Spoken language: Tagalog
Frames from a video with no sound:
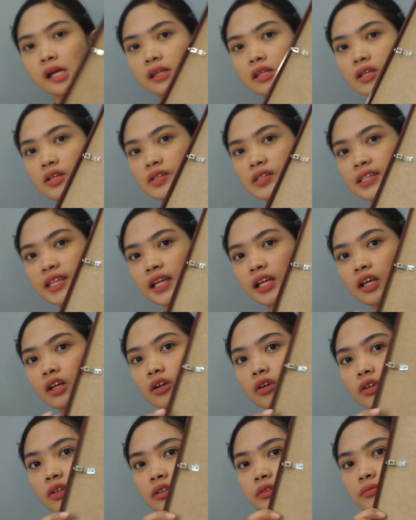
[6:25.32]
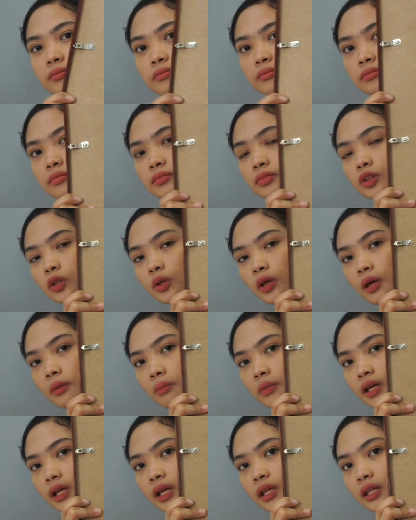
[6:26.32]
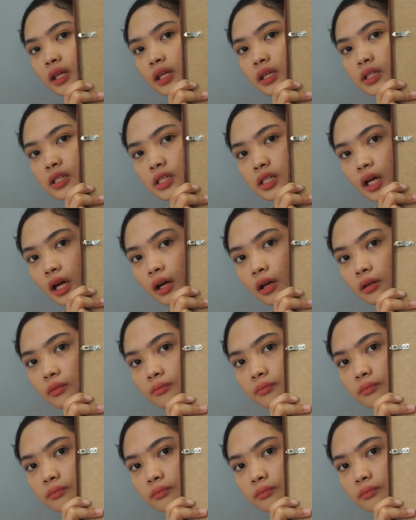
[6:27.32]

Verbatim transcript: Ito yung sa likod. So, yan, may ganyan siya.